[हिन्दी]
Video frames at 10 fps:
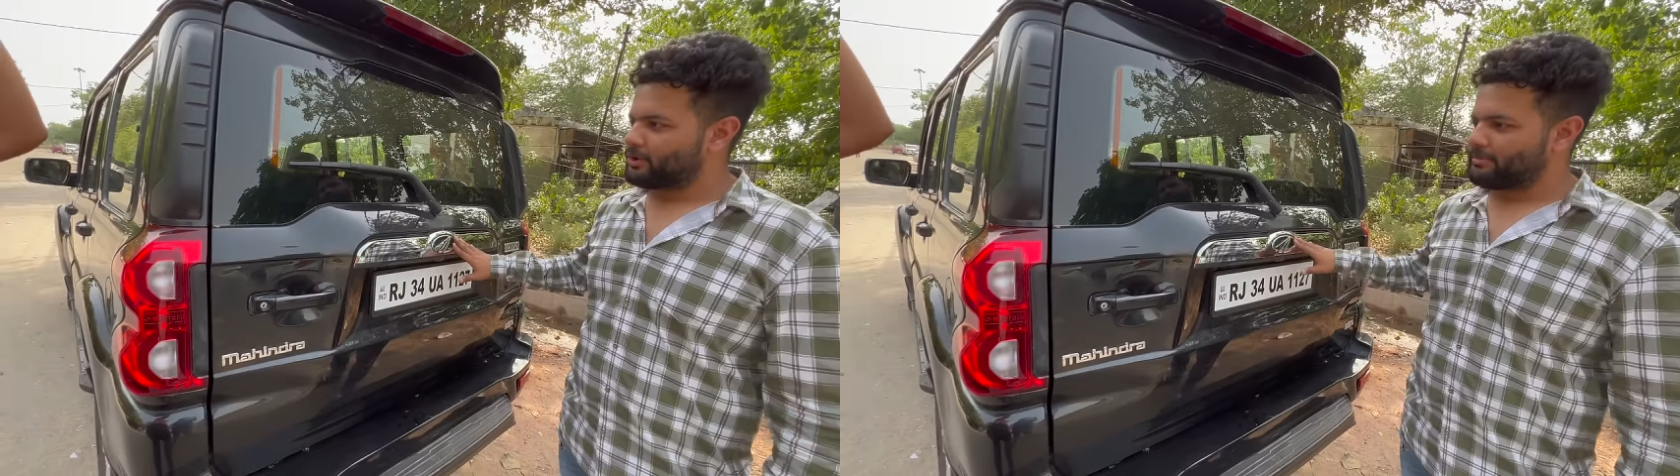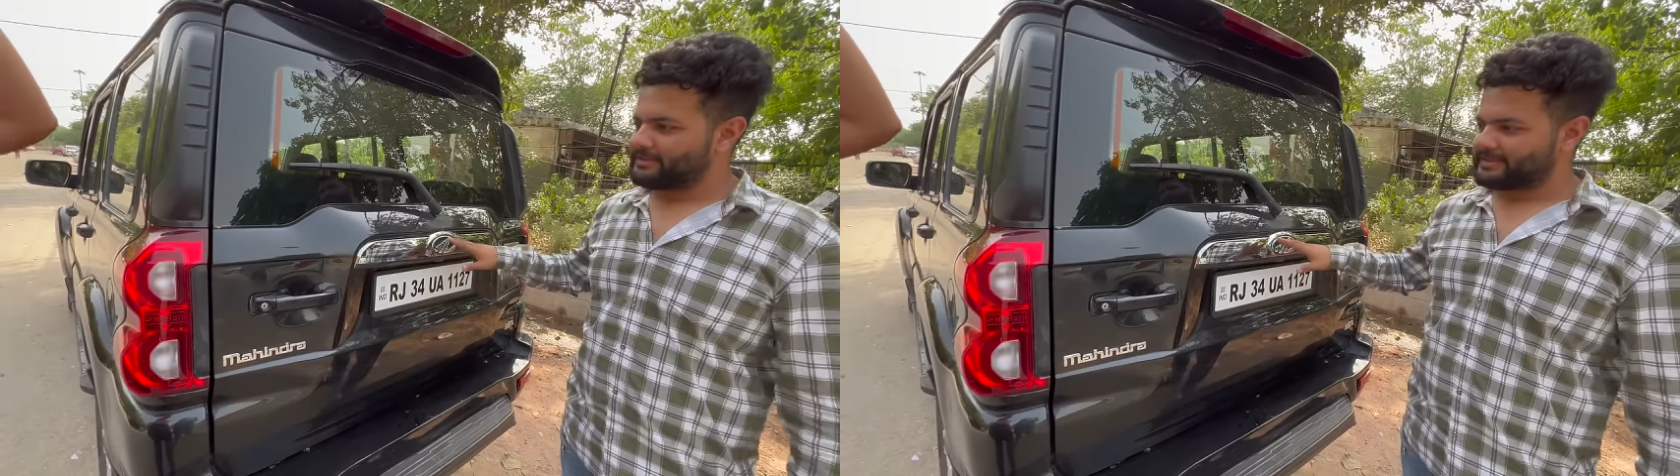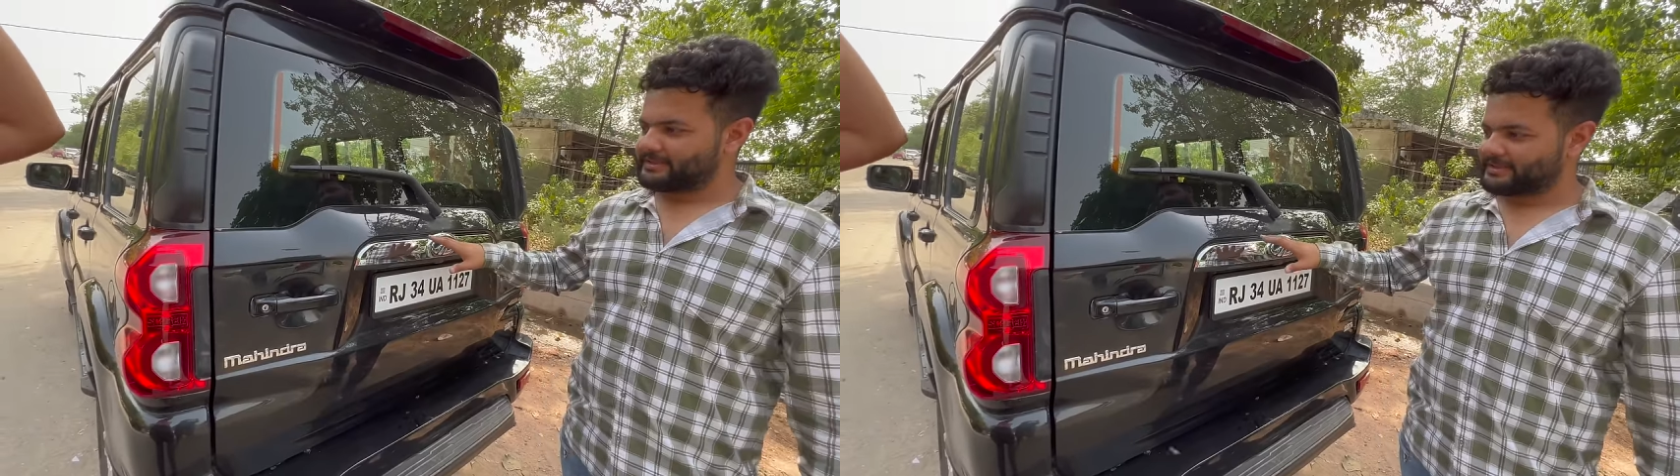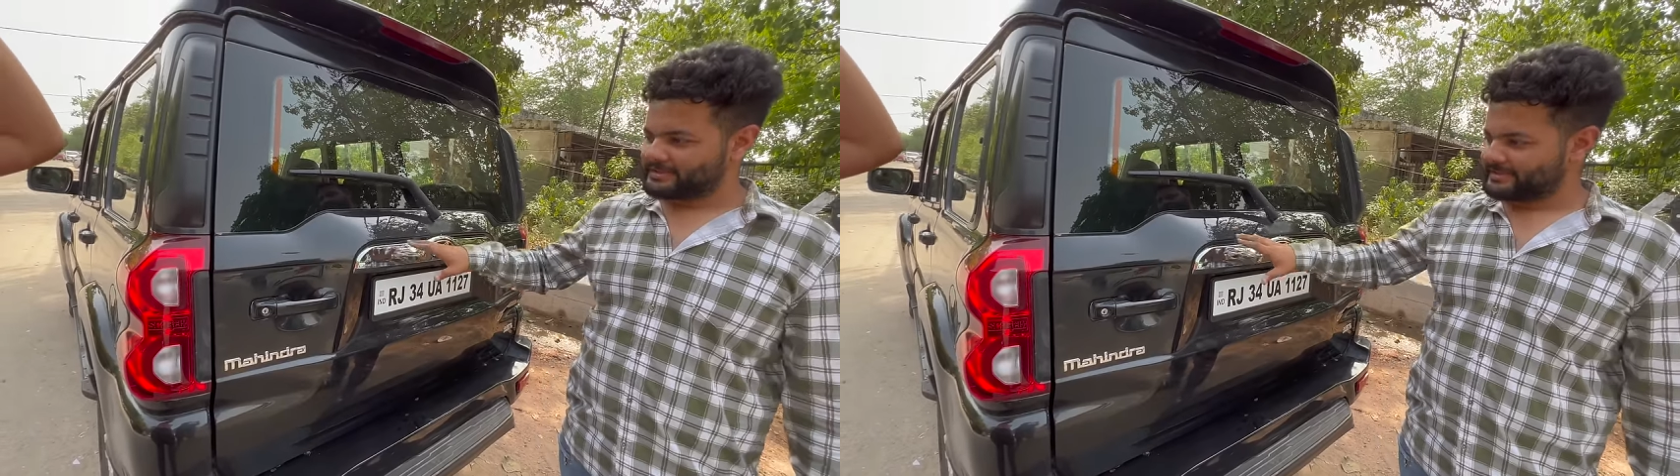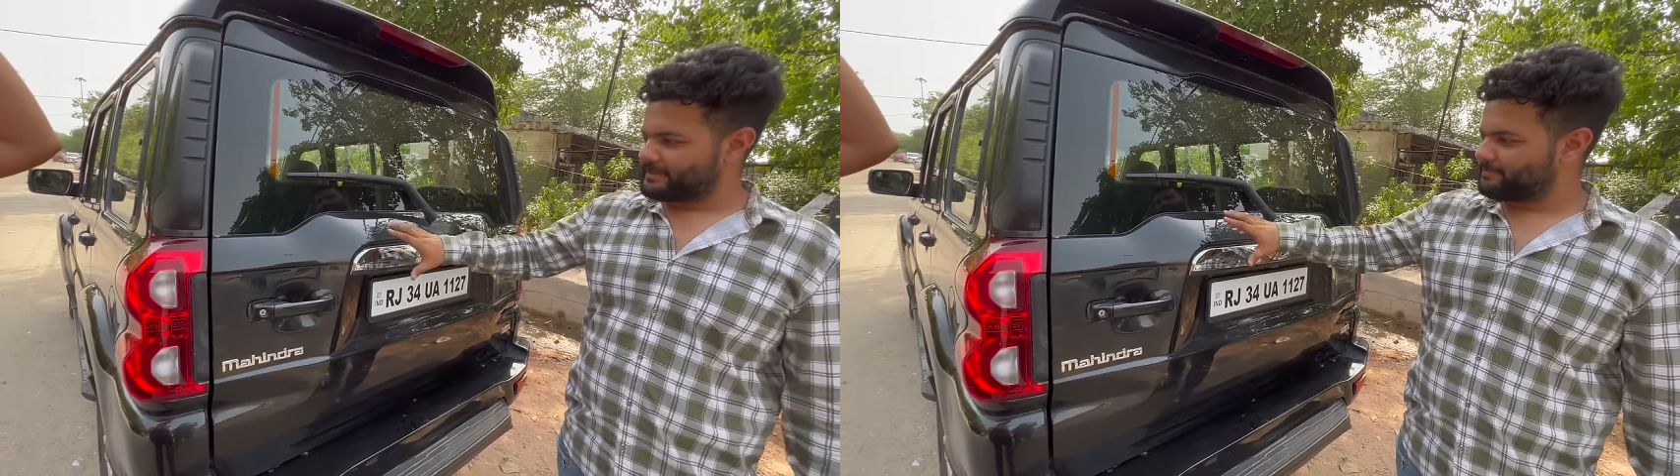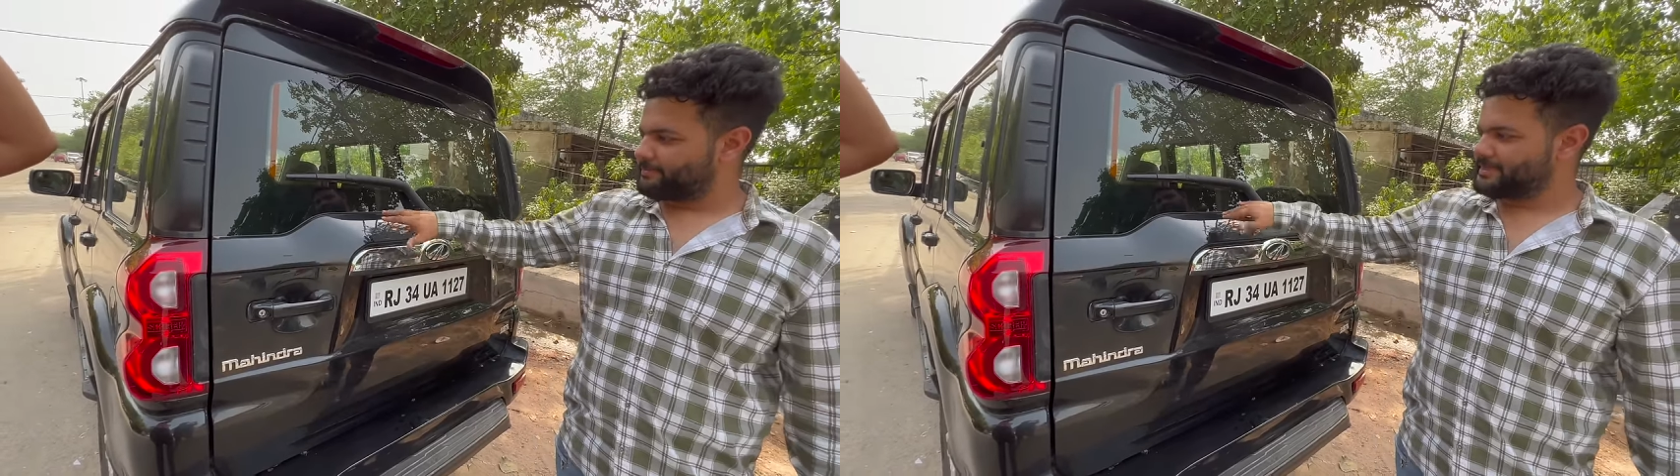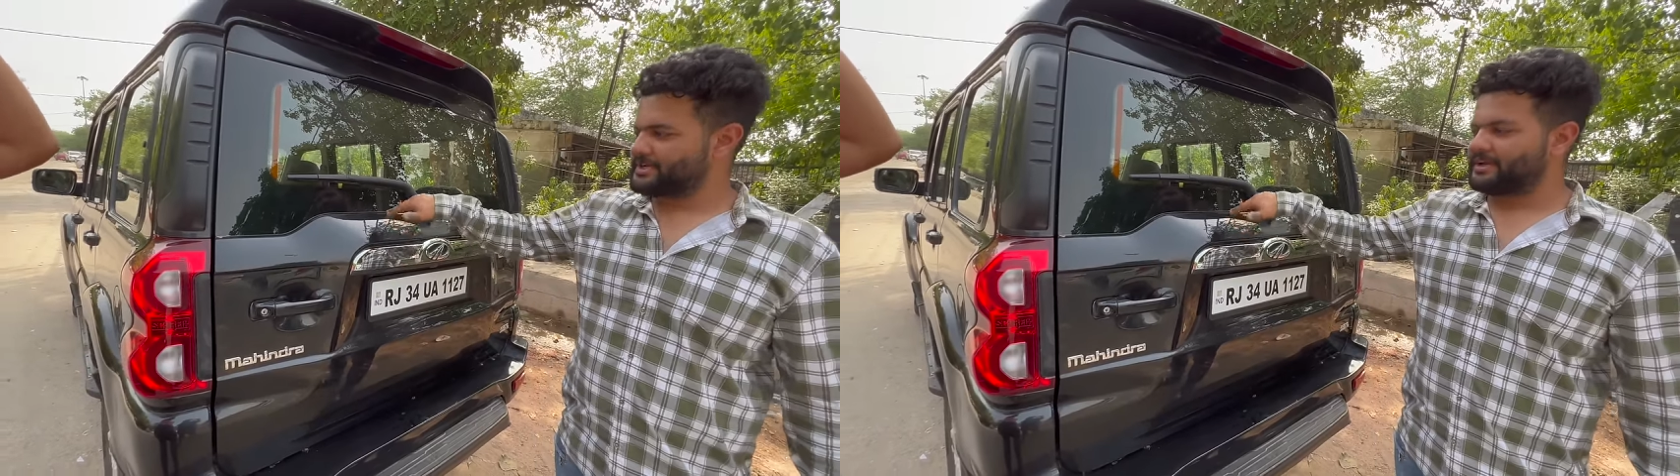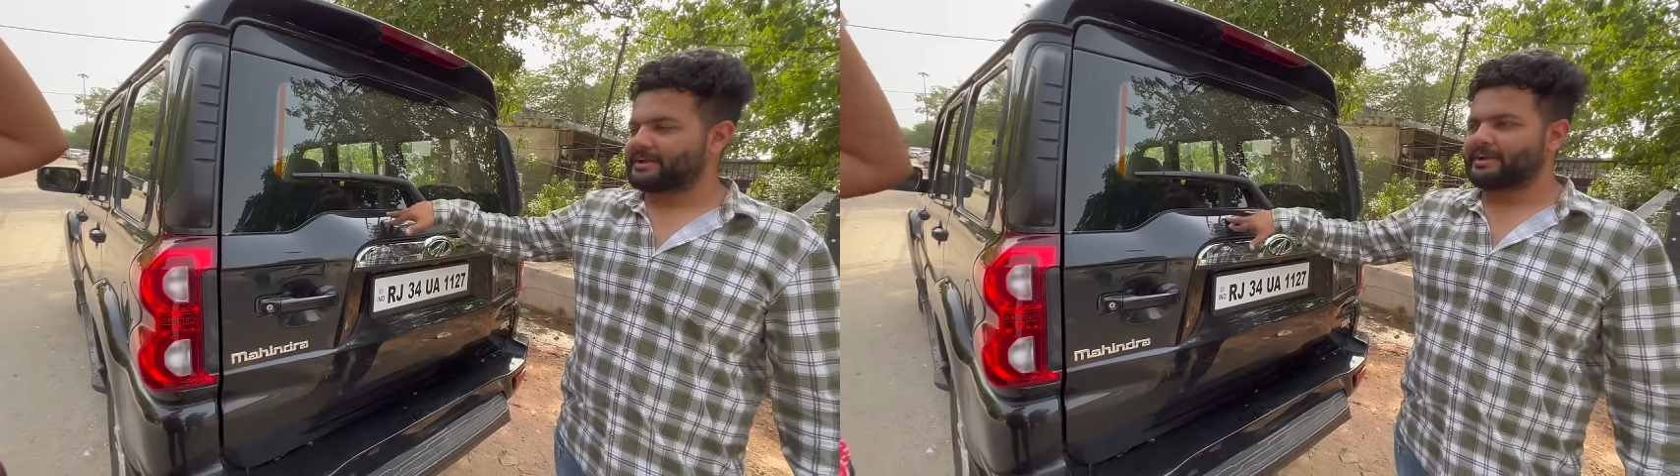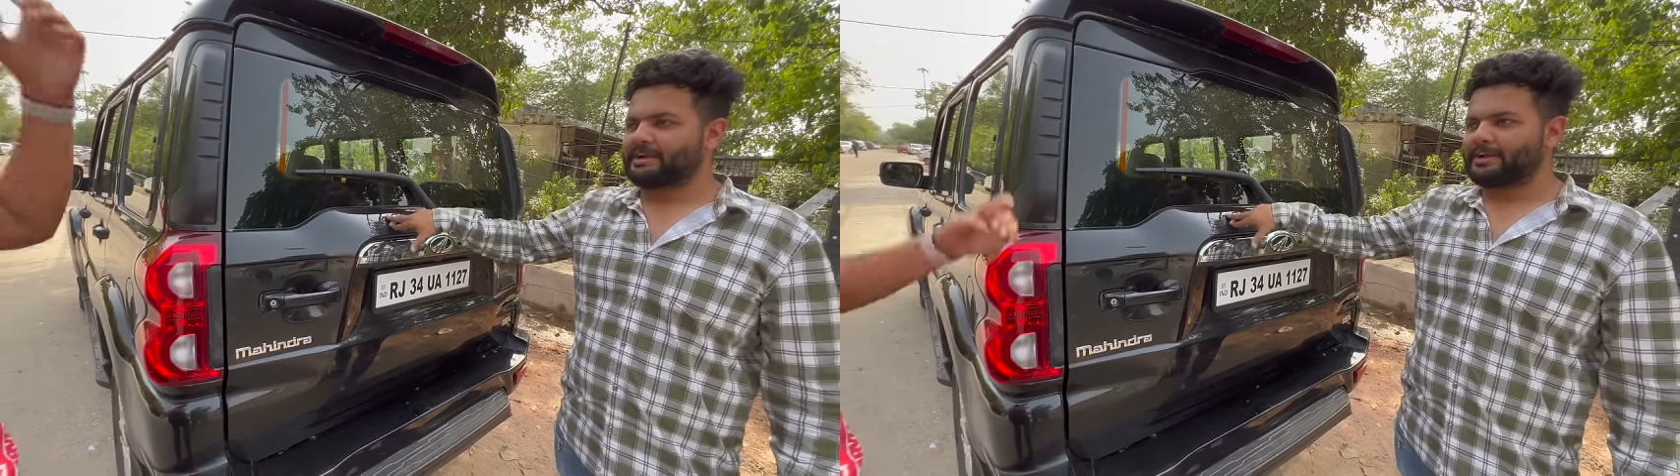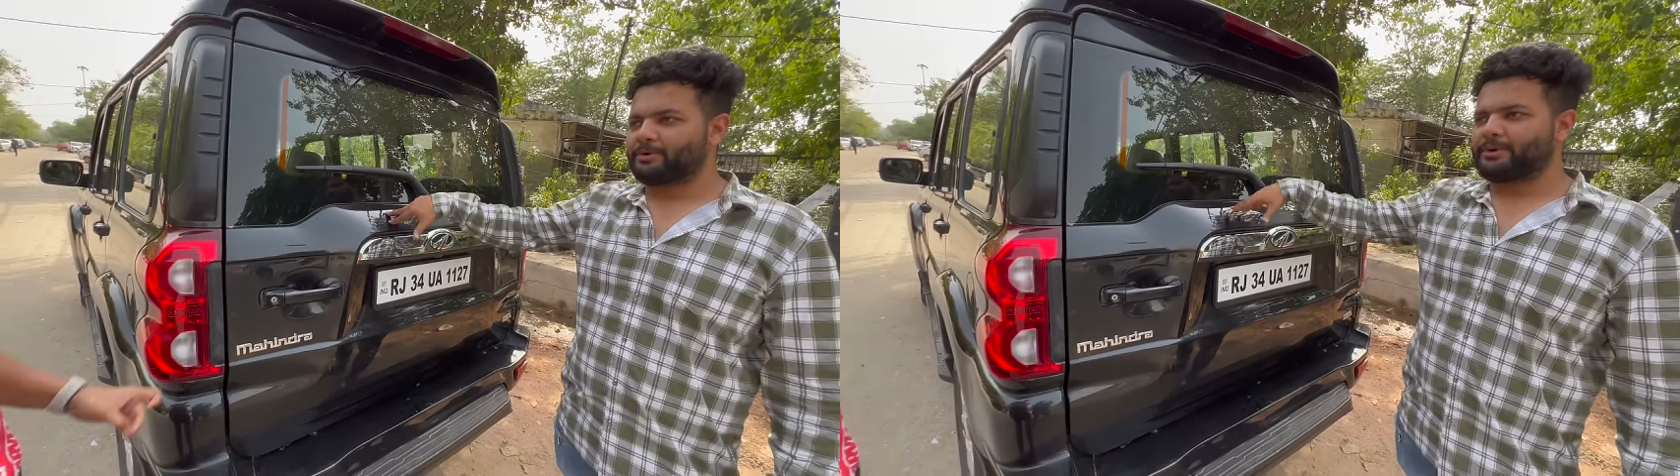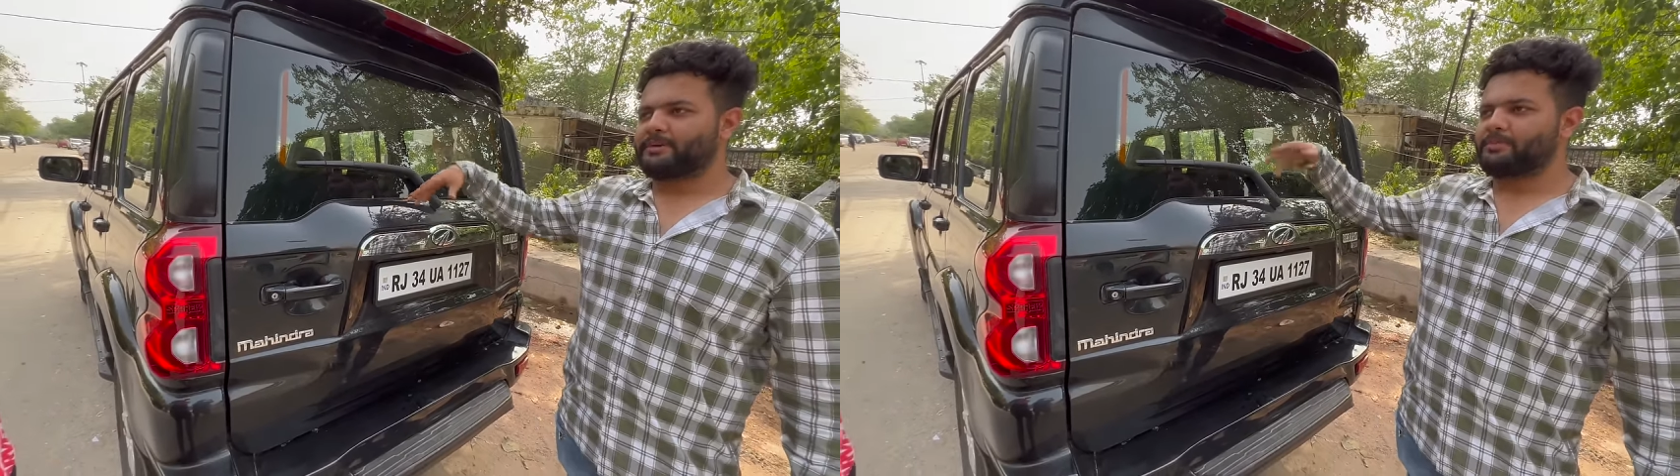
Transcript: तो हम इसके अंदर जैसे ये पीछे का टेल गेट हो गया